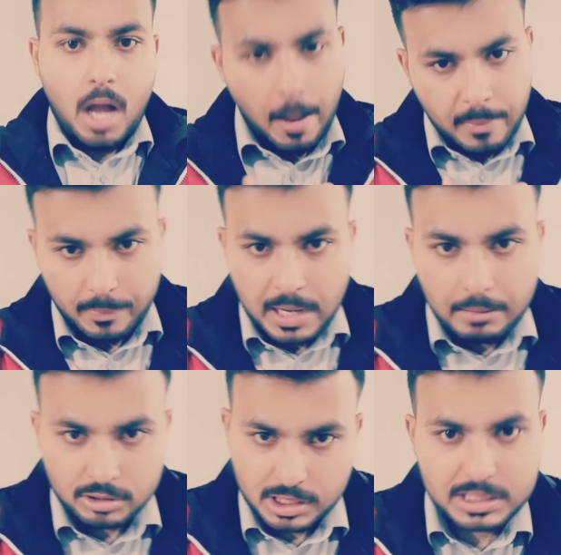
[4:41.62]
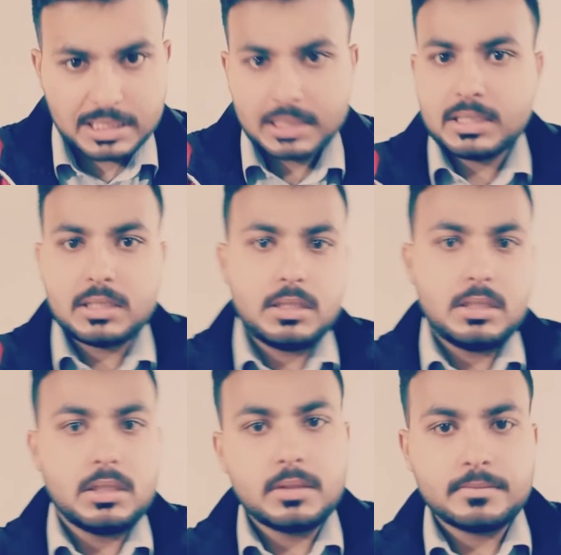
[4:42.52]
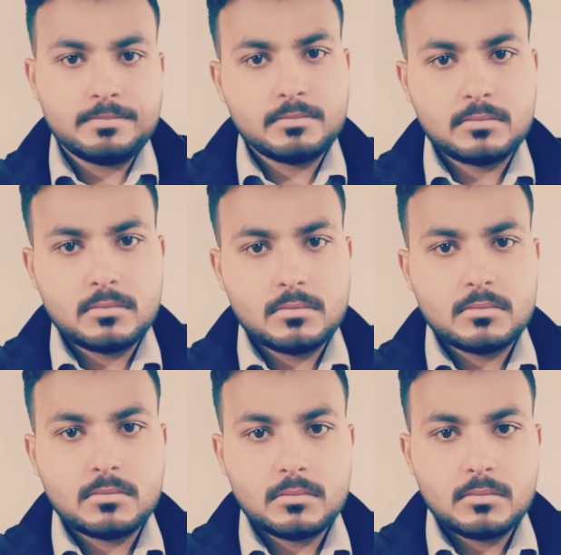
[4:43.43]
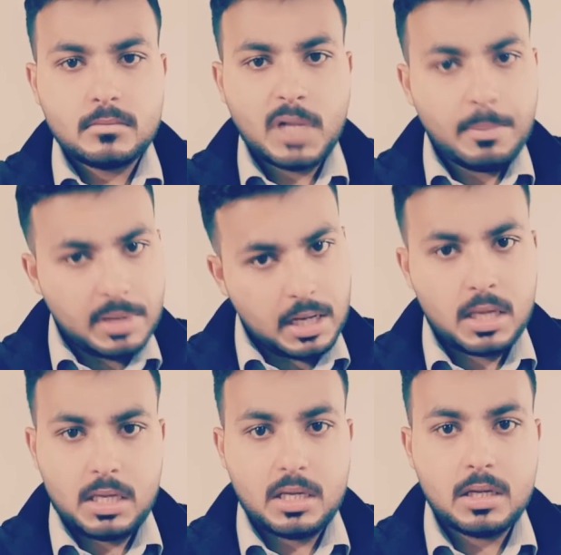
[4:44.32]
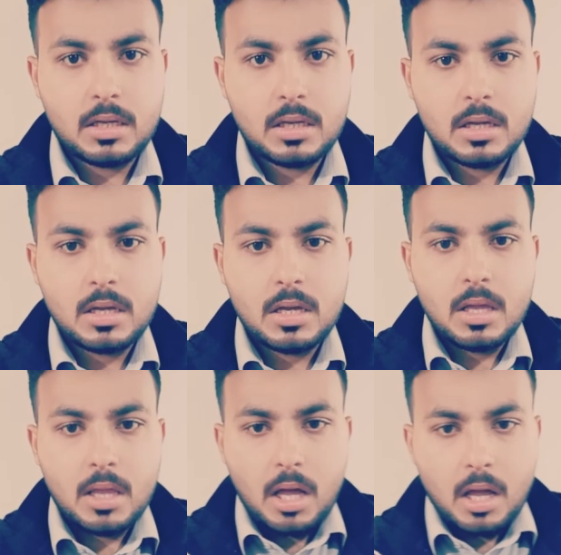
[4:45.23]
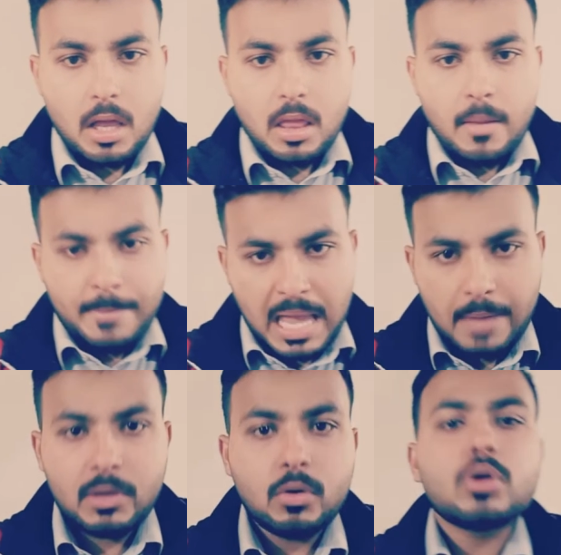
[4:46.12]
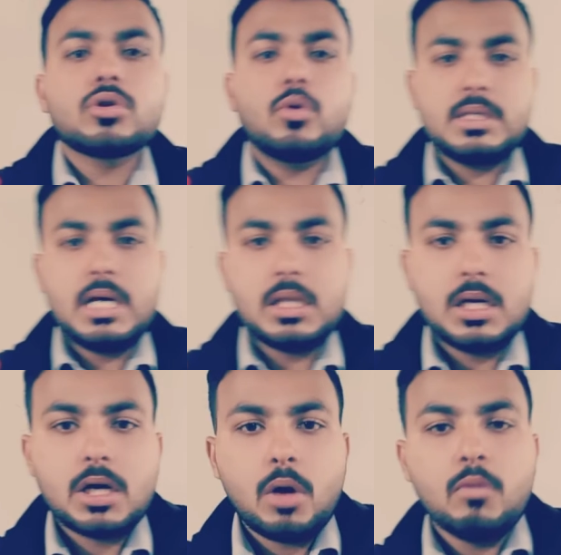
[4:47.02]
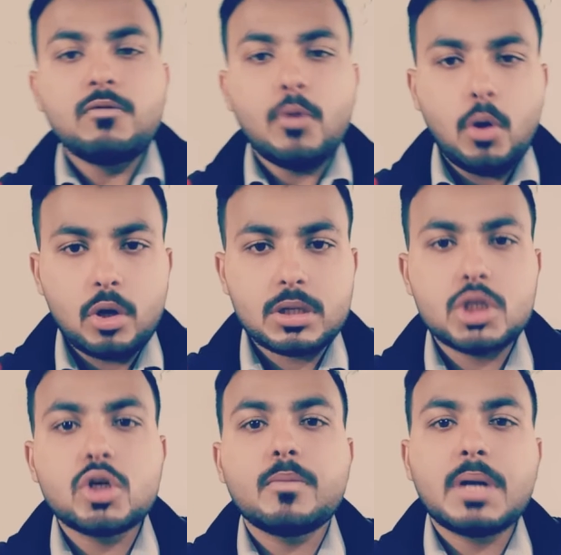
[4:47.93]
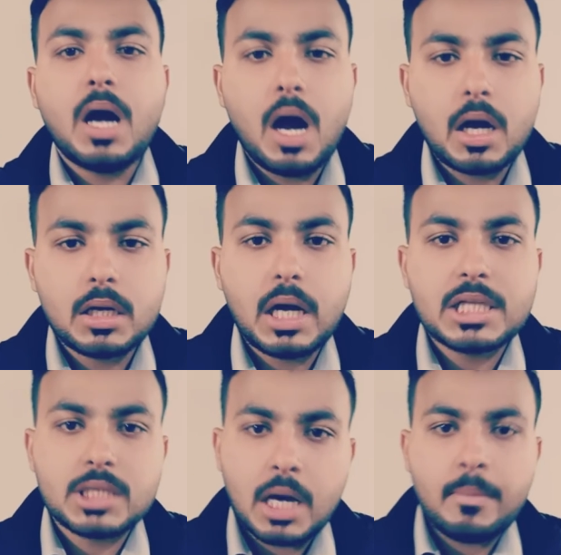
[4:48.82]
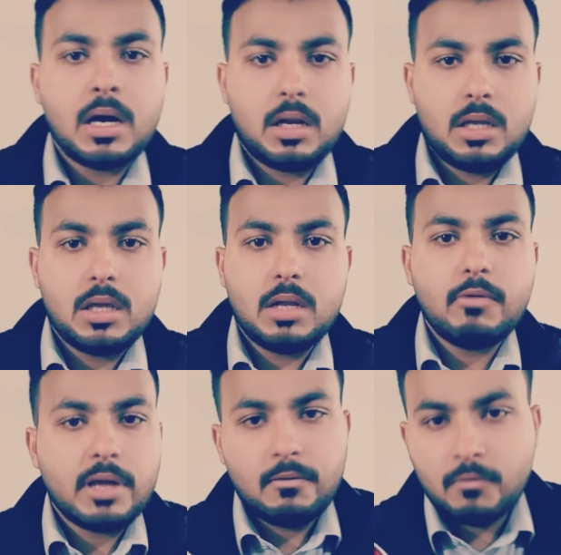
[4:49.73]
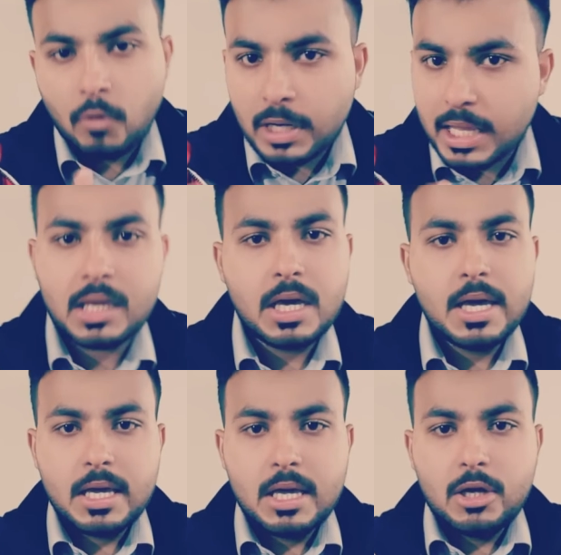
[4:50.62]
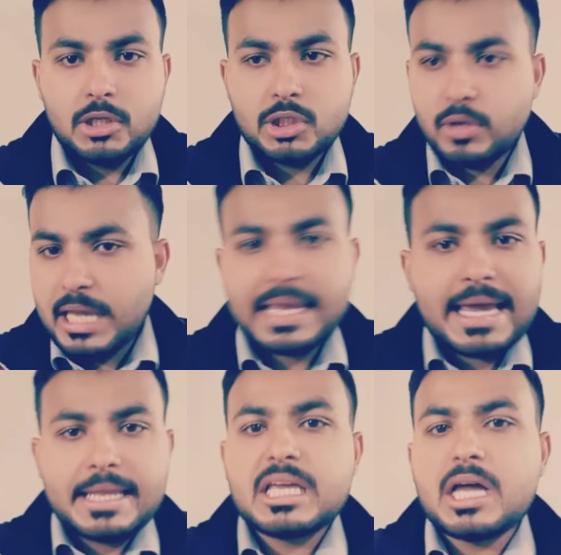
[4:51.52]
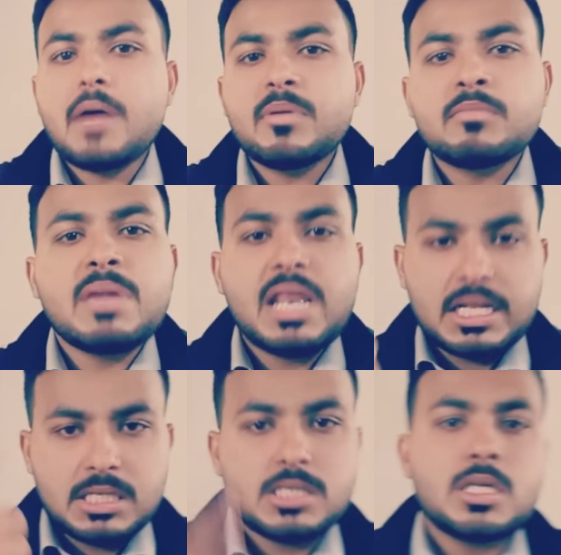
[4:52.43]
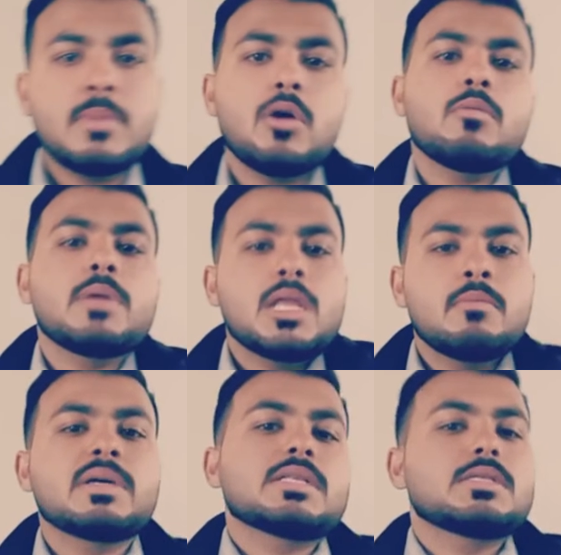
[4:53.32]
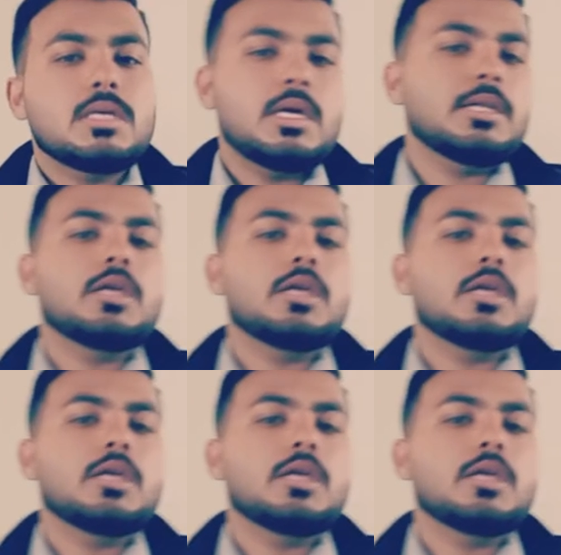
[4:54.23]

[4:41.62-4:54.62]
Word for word: हम अपने आप को चेंज कर सकते हैं हम करेंगे मैं भी औरतों के साथ खड़ा हूं वो औरतें जो अपना हक अच्छा मांग रही हैं लेकिन वो नहीं जो ये कह रही कि हाँ भी मेरा जिसम है और मेरी मर्जी है